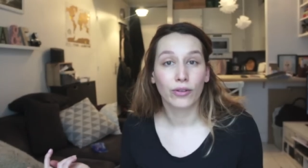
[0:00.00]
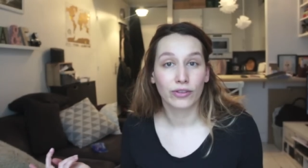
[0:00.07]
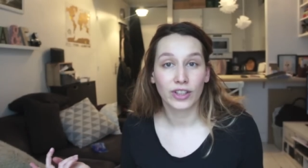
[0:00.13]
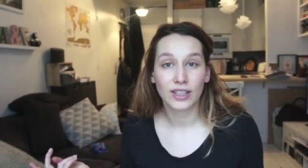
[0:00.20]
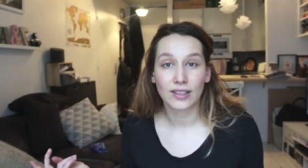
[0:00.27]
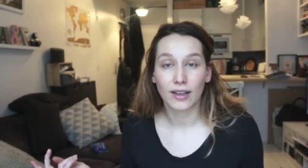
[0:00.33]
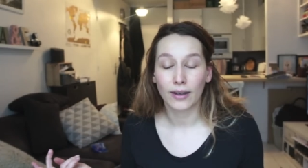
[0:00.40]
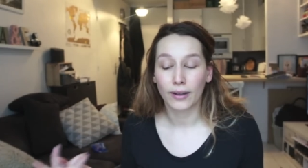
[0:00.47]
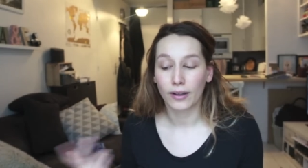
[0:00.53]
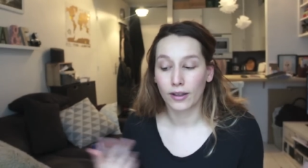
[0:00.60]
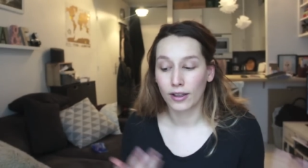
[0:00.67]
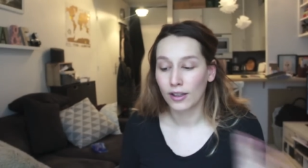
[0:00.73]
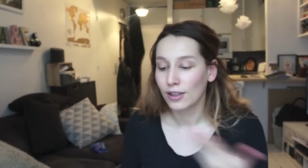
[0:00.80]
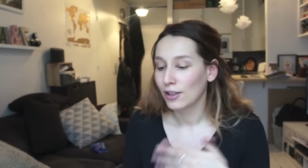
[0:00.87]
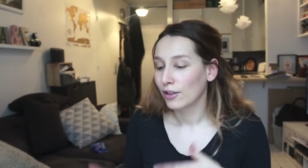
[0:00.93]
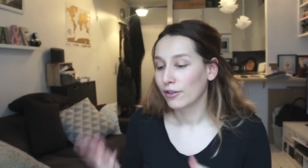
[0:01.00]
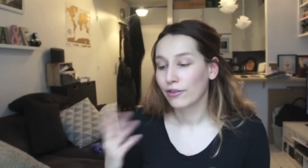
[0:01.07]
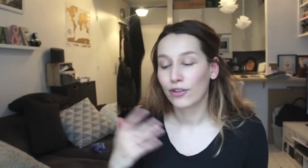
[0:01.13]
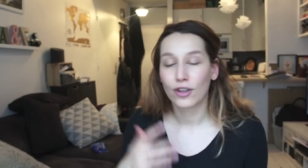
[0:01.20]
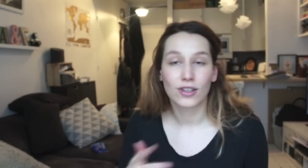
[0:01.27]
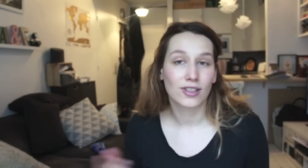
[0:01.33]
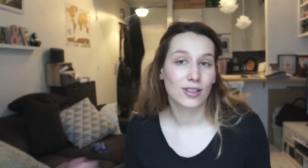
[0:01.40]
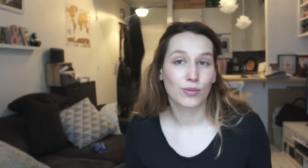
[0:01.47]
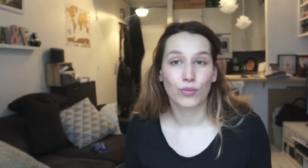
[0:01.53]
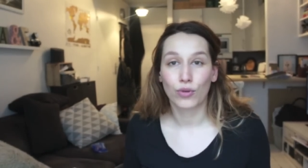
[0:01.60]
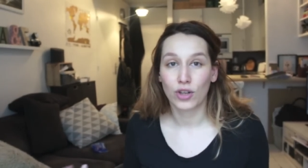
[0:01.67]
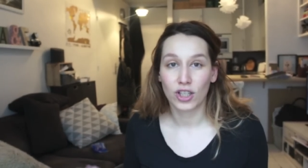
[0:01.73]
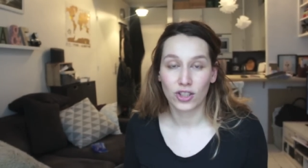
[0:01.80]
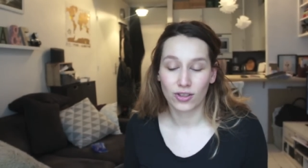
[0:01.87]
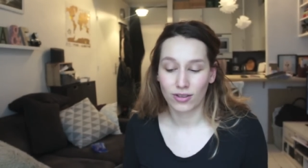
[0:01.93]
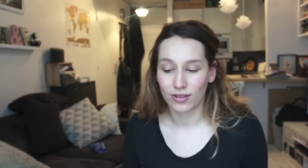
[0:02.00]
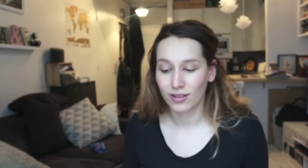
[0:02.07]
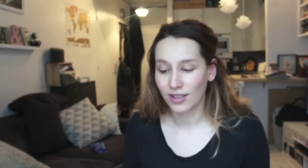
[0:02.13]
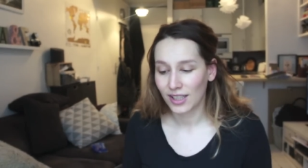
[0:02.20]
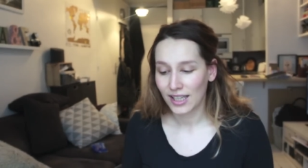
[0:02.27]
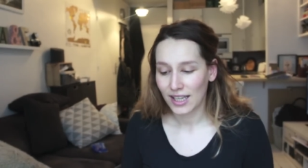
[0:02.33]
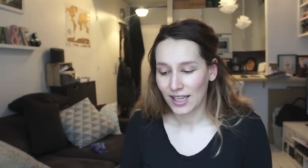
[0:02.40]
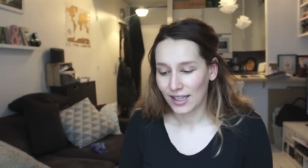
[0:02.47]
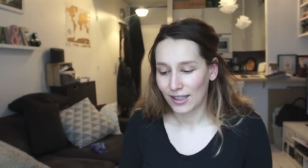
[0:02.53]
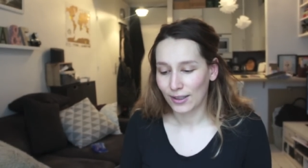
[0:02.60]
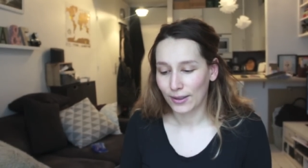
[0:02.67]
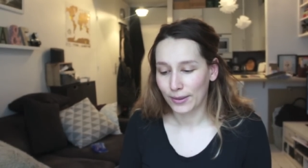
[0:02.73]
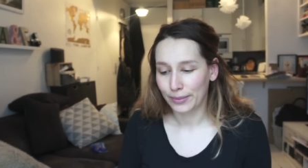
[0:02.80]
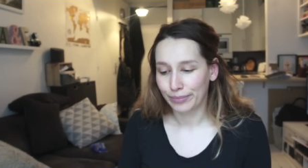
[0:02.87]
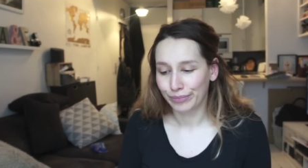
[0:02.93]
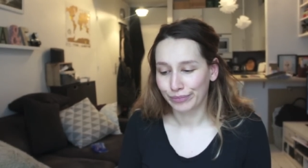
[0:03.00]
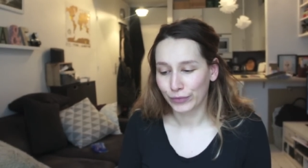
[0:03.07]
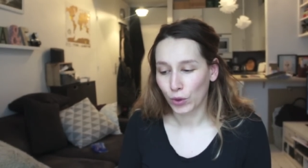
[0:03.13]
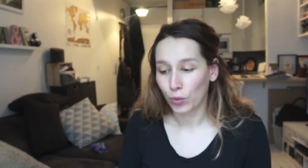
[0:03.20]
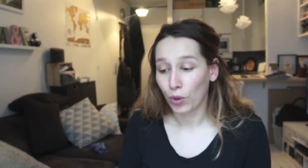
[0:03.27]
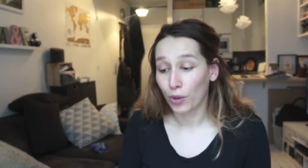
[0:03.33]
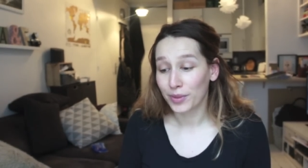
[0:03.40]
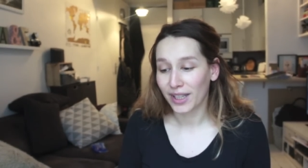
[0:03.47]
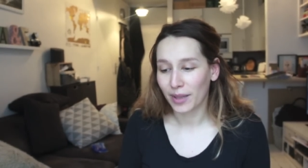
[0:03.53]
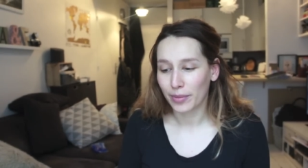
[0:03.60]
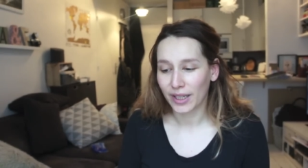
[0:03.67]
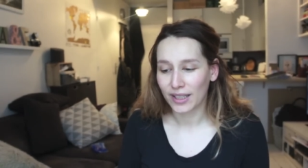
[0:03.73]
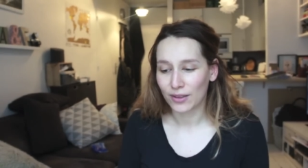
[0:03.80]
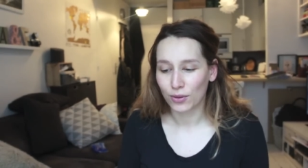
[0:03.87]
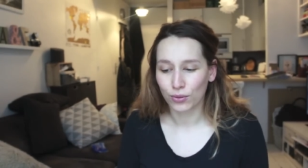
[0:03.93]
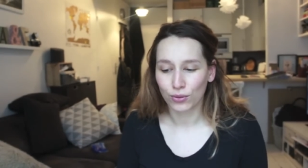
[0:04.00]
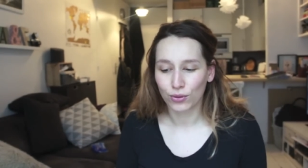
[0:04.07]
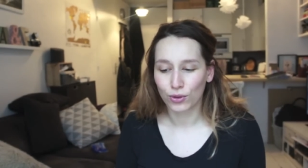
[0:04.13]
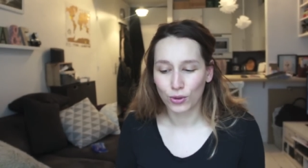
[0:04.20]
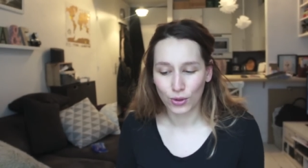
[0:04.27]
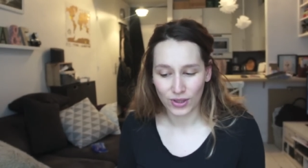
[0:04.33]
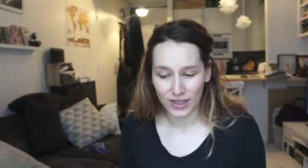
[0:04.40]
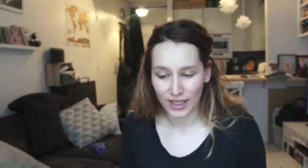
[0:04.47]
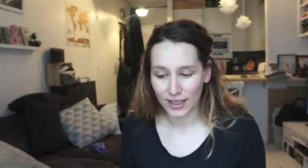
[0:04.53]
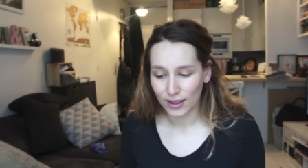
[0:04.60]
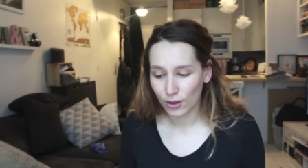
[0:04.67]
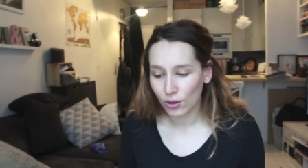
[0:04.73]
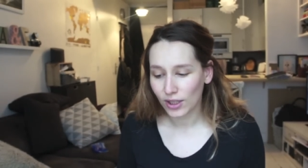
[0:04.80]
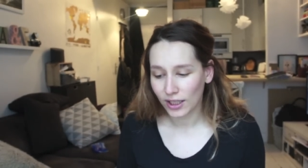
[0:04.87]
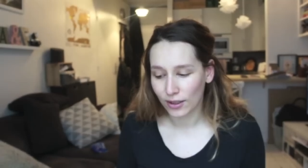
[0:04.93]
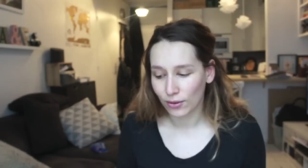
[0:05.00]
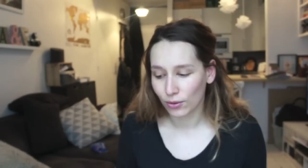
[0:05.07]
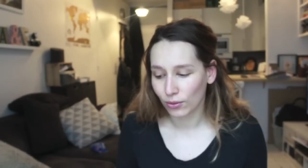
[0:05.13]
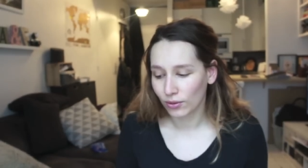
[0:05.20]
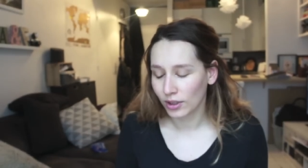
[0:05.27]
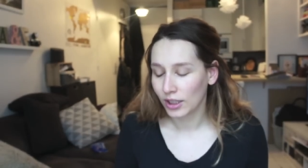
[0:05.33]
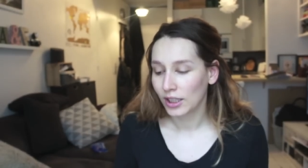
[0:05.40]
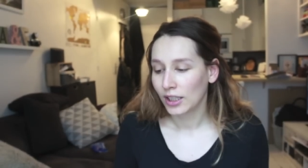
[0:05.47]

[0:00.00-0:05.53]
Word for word: fait un, impression, euh, première impression de cette collection.